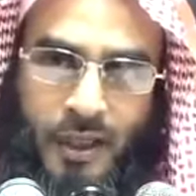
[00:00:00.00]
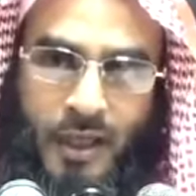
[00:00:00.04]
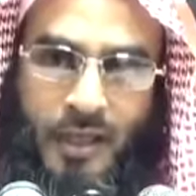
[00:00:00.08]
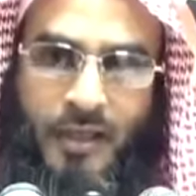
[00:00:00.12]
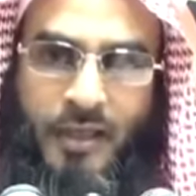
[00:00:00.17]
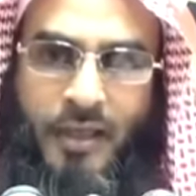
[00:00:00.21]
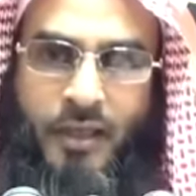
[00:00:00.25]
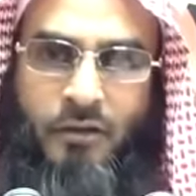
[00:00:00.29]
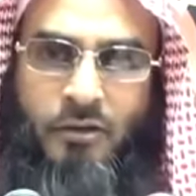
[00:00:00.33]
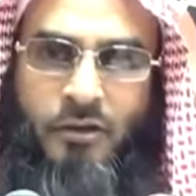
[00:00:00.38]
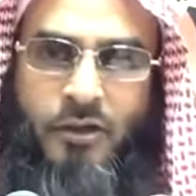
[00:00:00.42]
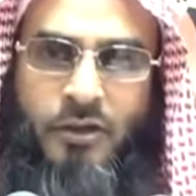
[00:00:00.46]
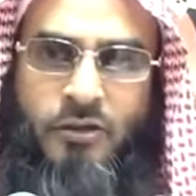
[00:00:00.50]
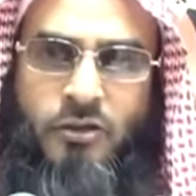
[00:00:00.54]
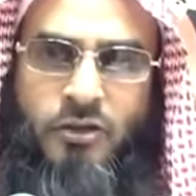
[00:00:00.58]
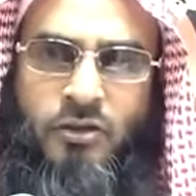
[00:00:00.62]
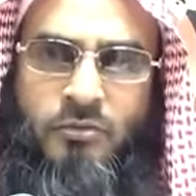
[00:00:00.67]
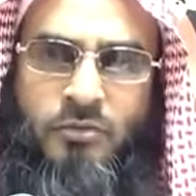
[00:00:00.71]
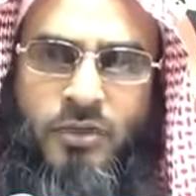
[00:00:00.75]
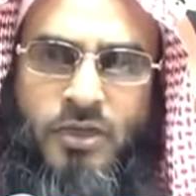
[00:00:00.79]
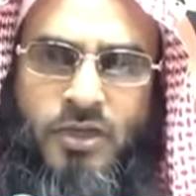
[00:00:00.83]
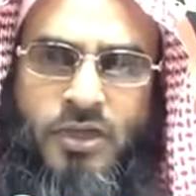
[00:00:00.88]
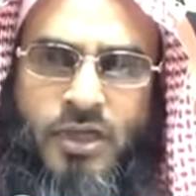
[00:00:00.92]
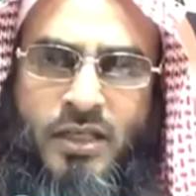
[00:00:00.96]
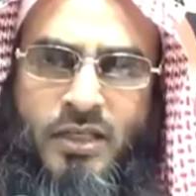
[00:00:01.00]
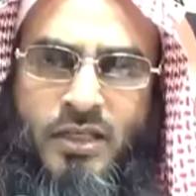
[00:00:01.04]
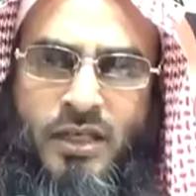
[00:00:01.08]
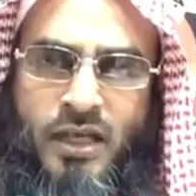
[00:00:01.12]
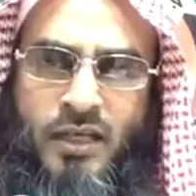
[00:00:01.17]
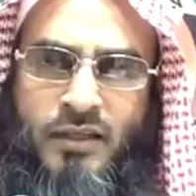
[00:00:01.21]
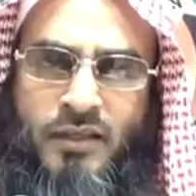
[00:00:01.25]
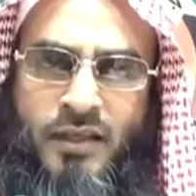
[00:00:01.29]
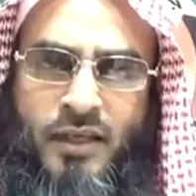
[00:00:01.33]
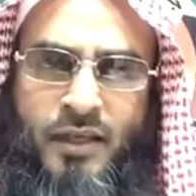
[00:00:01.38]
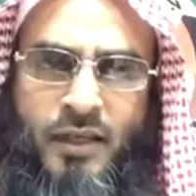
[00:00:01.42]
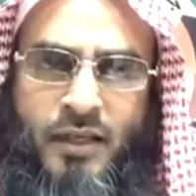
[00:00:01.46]
আর এ কথা যদি বিশ্বাস
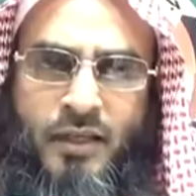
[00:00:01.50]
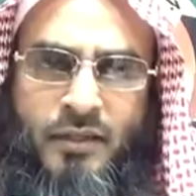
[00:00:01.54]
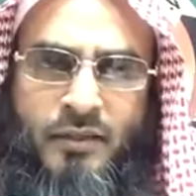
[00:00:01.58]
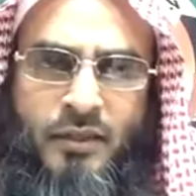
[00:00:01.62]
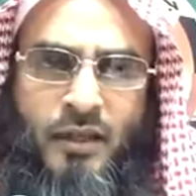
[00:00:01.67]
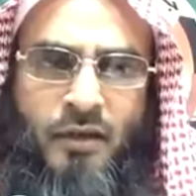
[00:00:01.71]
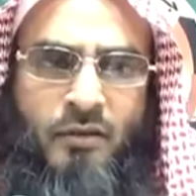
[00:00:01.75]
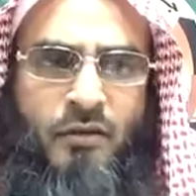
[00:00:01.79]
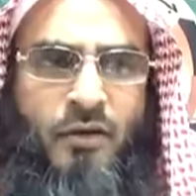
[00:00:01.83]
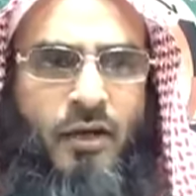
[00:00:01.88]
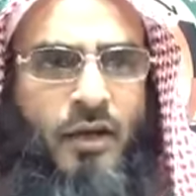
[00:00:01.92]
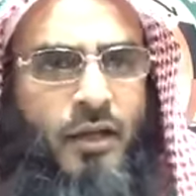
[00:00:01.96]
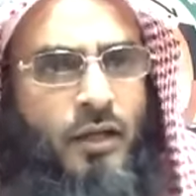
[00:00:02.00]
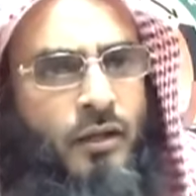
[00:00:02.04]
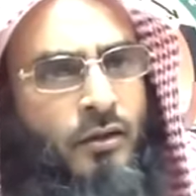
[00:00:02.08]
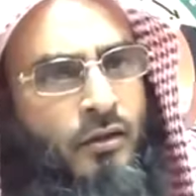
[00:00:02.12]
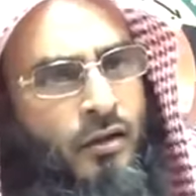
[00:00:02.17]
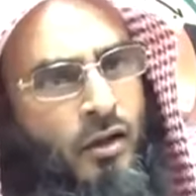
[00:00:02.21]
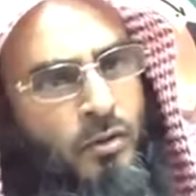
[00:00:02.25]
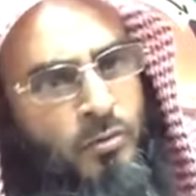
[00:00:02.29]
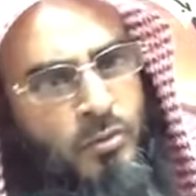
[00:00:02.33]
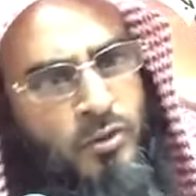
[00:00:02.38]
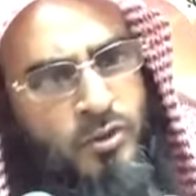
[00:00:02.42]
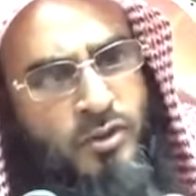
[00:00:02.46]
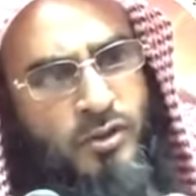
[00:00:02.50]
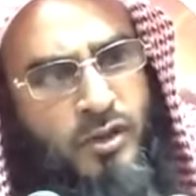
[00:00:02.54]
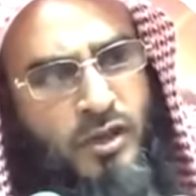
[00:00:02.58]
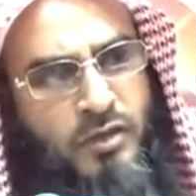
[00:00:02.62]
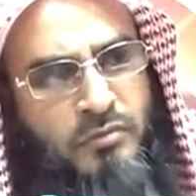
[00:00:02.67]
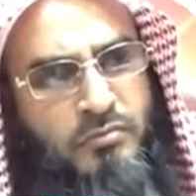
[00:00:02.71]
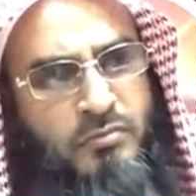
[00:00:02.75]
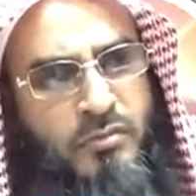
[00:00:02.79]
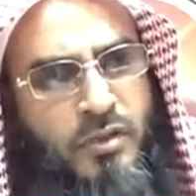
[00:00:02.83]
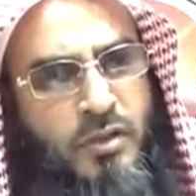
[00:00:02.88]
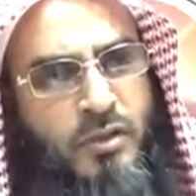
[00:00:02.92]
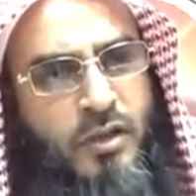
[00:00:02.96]
না থাকে তাহলে
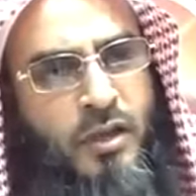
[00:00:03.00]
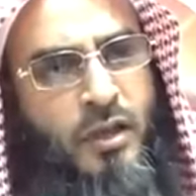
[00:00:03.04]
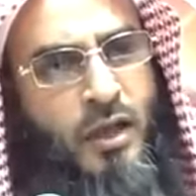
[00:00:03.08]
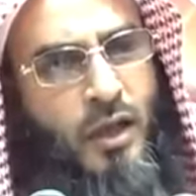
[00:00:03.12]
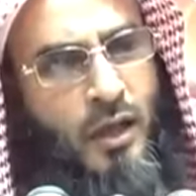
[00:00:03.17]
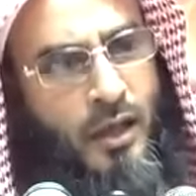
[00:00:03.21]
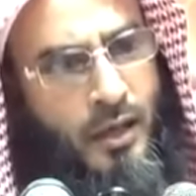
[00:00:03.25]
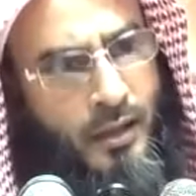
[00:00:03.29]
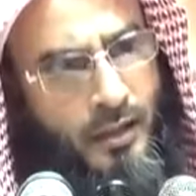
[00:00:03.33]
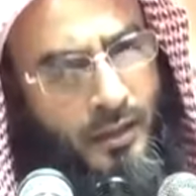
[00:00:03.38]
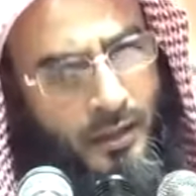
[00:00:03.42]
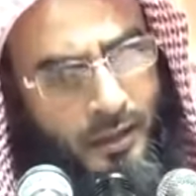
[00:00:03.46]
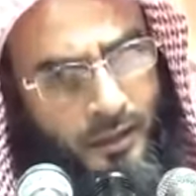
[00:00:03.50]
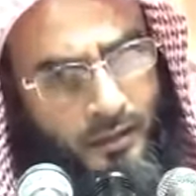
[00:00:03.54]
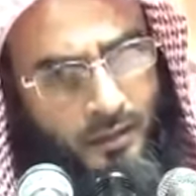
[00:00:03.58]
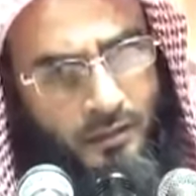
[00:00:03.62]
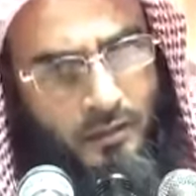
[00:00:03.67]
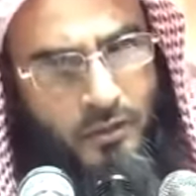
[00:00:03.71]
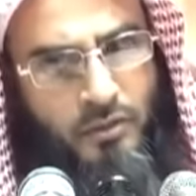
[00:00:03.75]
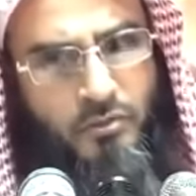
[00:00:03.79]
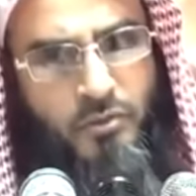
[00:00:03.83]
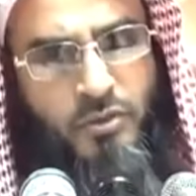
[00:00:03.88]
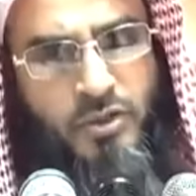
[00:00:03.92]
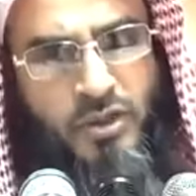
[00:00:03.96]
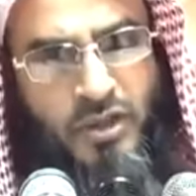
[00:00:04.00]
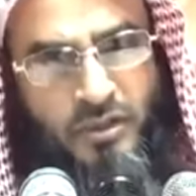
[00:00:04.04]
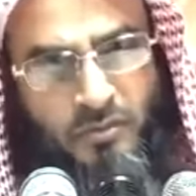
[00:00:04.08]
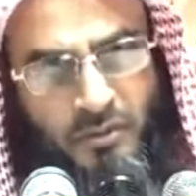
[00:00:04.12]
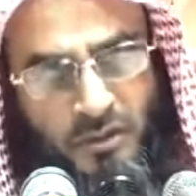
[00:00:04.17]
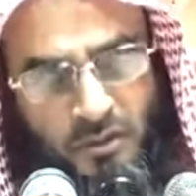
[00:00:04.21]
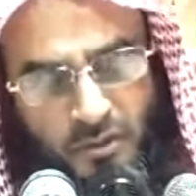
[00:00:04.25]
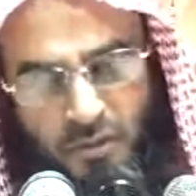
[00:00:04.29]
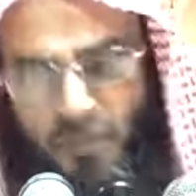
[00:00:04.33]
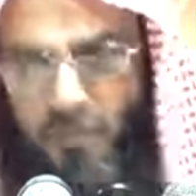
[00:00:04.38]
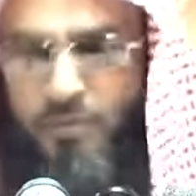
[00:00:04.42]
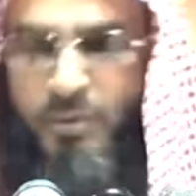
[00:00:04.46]
অমুসলিমে আর এই রকম
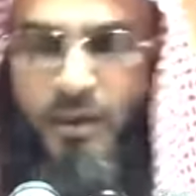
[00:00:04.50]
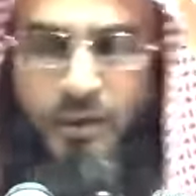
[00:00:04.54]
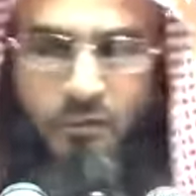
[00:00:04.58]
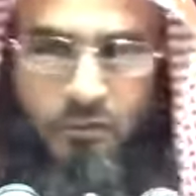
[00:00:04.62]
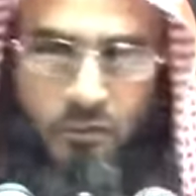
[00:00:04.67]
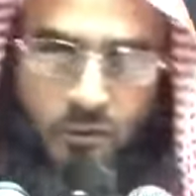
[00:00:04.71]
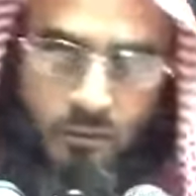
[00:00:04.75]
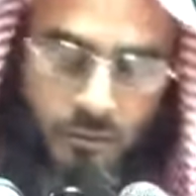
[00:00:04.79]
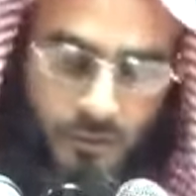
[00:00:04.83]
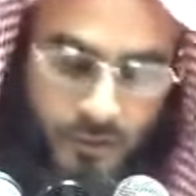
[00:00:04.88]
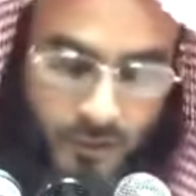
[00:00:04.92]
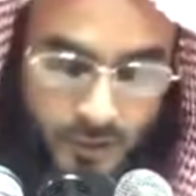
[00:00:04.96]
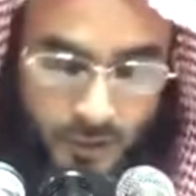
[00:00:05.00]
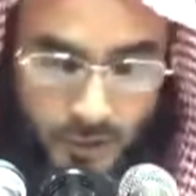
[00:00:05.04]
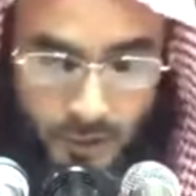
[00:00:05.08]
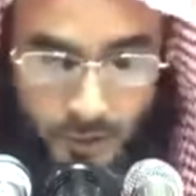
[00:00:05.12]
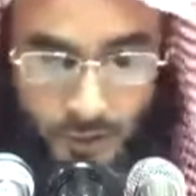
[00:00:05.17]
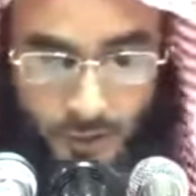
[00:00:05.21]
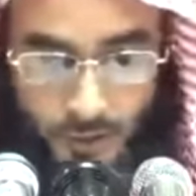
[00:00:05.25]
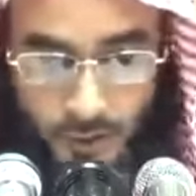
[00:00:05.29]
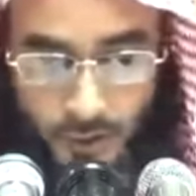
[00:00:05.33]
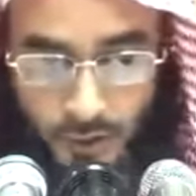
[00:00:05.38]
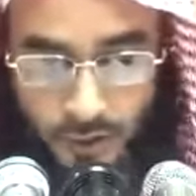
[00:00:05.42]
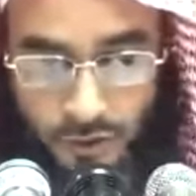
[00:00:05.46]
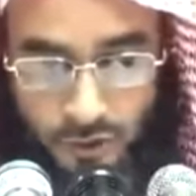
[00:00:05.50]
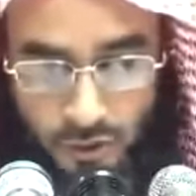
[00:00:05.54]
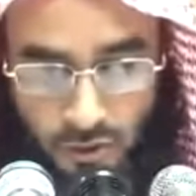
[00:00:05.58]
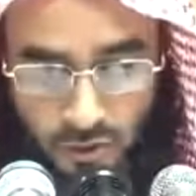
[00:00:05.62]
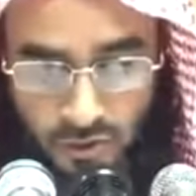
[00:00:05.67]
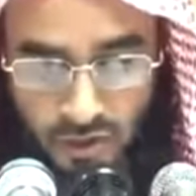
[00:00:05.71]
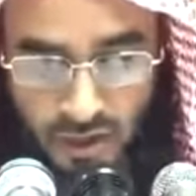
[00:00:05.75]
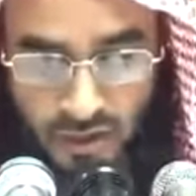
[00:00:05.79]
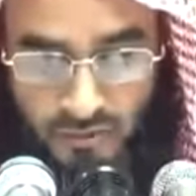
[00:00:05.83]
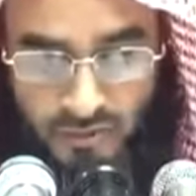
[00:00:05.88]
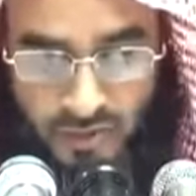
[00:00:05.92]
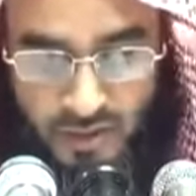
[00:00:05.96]
মুসলিমে কোনো পার্থক্য নেই
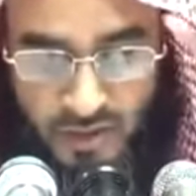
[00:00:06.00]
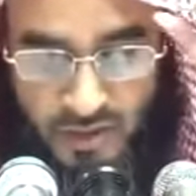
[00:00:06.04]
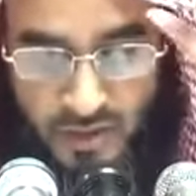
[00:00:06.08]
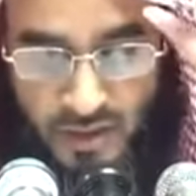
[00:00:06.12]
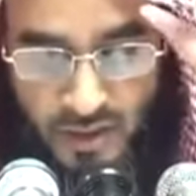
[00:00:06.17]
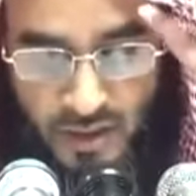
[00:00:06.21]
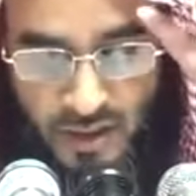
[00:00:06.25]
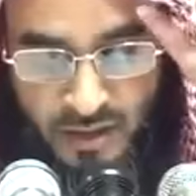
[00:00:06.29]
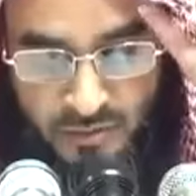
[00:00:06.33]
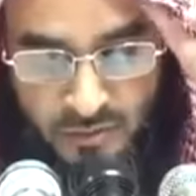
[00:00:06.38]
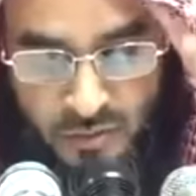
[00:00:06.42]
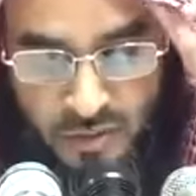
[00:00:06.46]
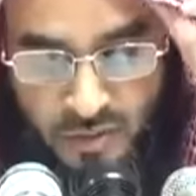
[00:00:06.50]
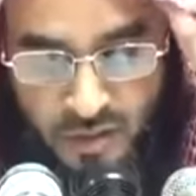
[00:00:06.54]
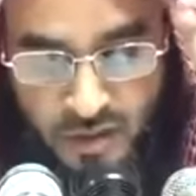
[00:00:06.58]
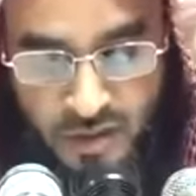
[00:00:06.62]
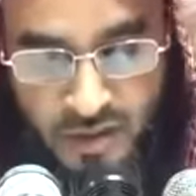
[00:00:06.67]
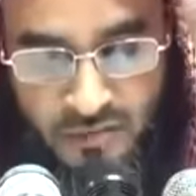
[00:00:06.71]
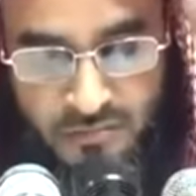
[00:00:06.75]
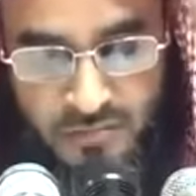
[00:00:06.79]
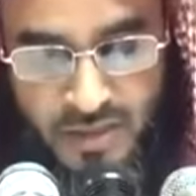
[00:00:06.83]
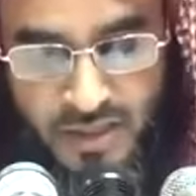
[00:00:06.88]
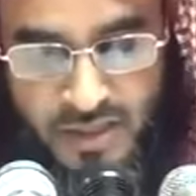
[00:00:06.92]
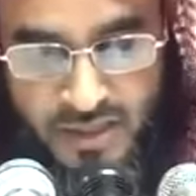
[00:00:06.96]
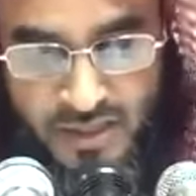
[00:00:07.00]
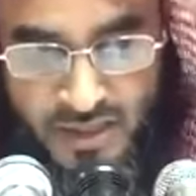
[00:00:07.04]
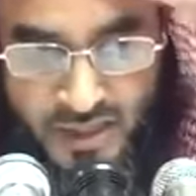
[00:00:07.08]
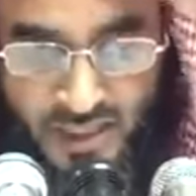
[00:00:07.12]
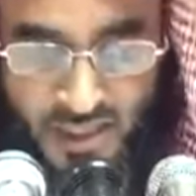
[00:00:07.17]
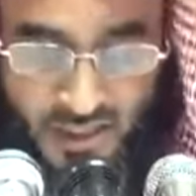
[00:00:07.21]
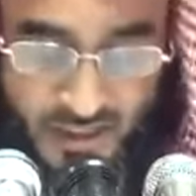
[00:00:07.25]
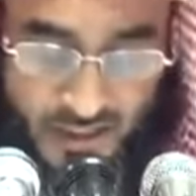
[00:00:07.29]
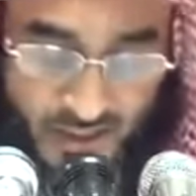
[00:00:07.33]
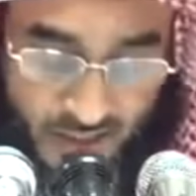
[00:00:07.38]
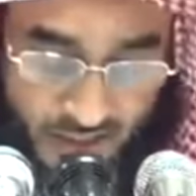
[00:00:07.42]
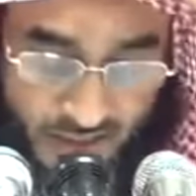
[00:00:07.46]
যখন আমাদের আলহামদুলিল্লাহ
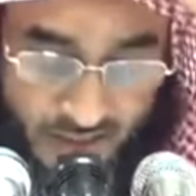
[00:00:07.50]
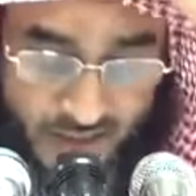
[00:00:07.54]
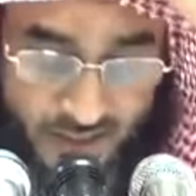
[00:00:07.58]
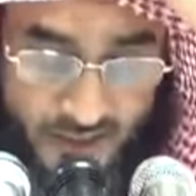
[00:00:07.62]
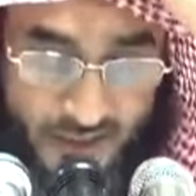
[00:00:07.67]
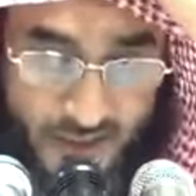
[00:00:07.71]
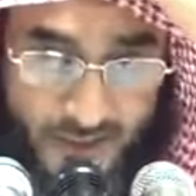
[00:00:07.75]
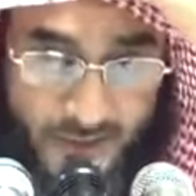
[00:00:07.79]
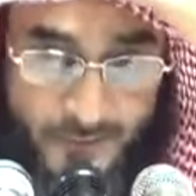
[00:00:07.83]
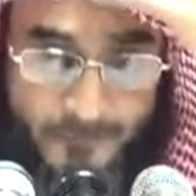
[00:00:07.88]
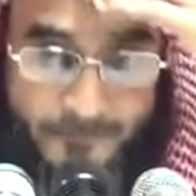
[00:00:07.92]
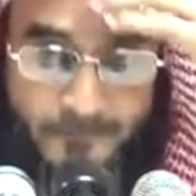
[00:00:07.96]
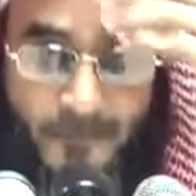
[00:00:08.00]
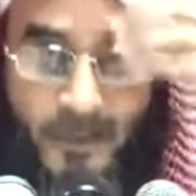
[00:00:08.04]
বিশ্বাস আছে